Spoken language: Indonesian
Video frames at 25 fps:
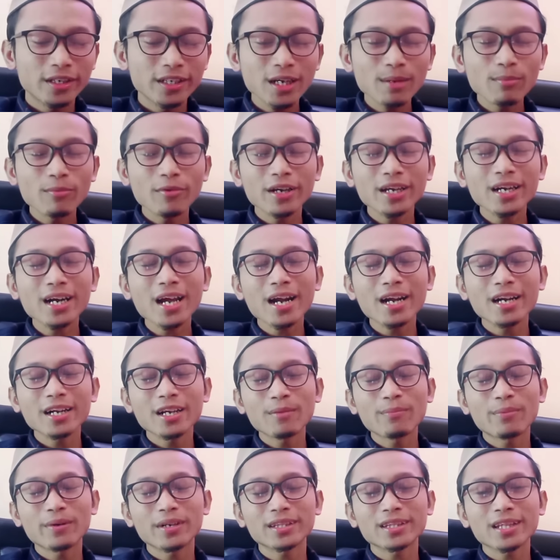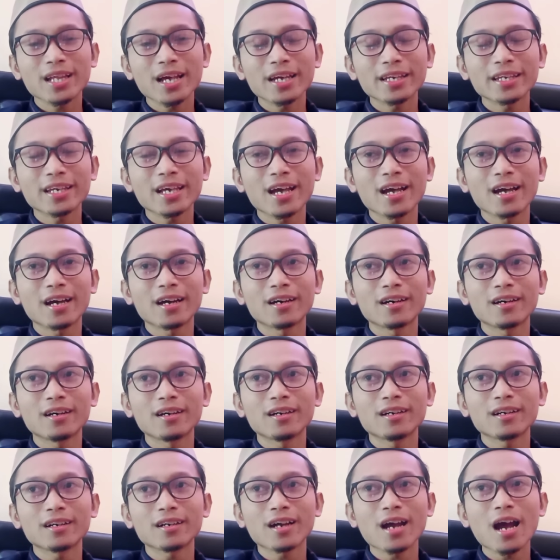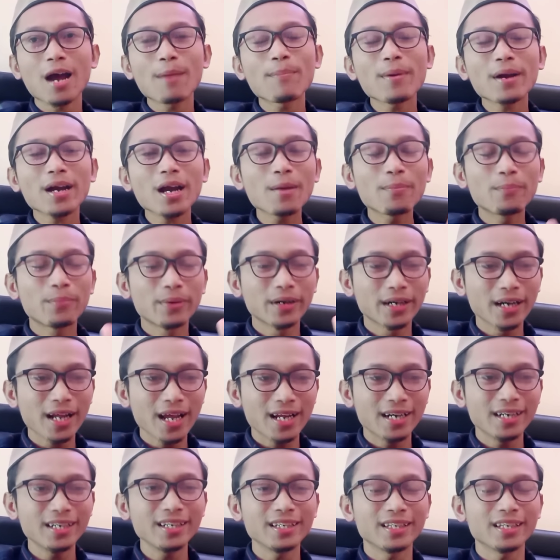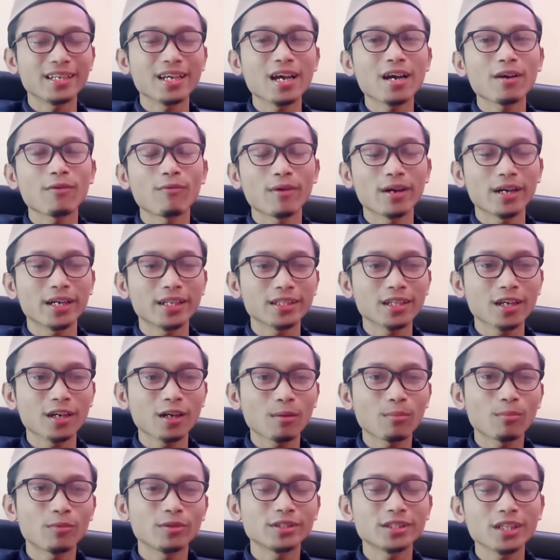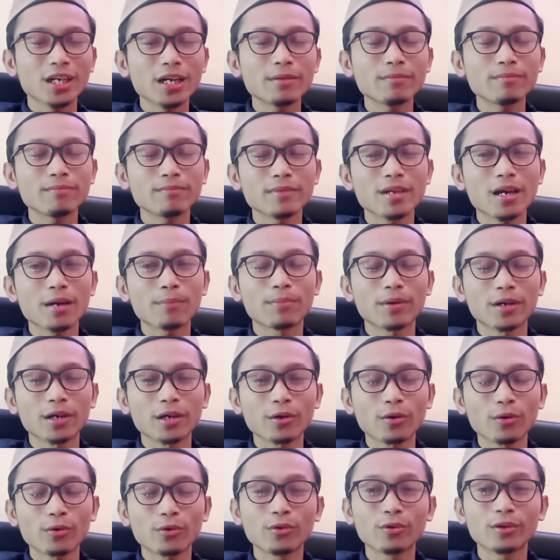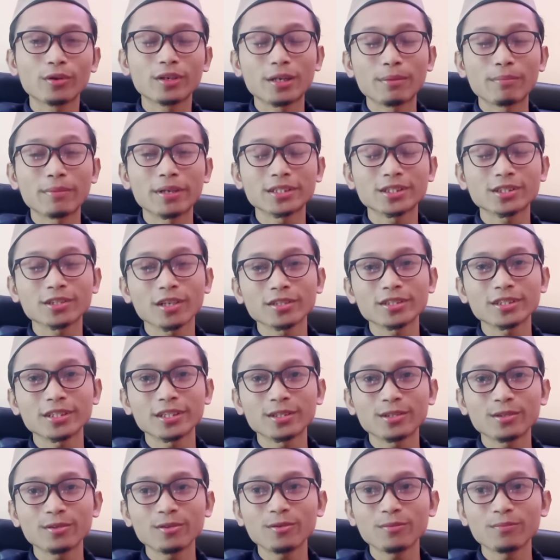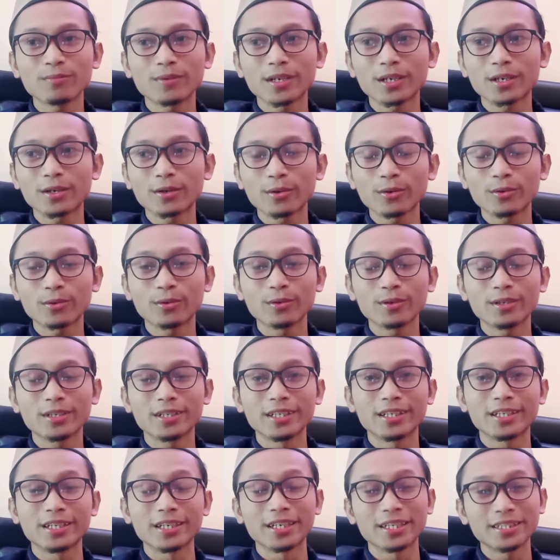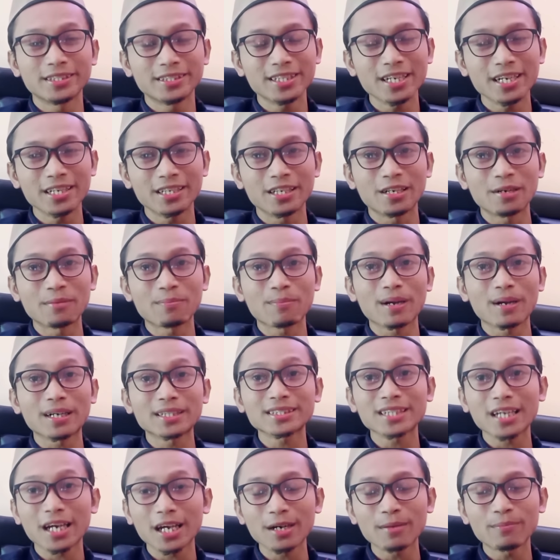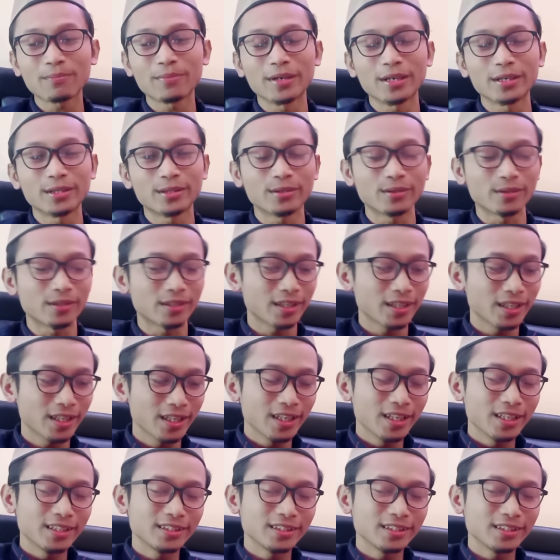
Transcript: kemudian mungkin ada yang bertanya apakah berani ya wanita non muslim yang berkerudung di medsos itu berkerudung di gereja di depan salib begitu